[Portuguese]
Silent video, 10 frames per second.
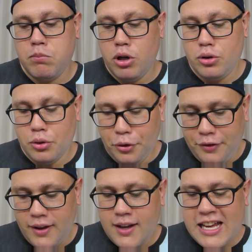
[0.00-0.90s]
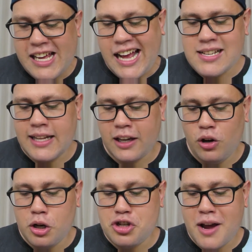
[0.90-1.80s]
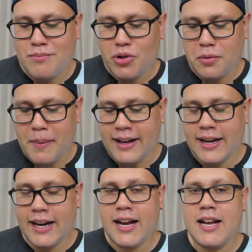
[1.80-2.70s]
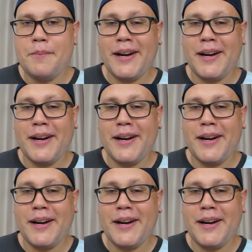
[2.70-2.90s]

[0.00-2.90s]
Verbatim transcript: Bluetooth essa tecnologia é muito bacana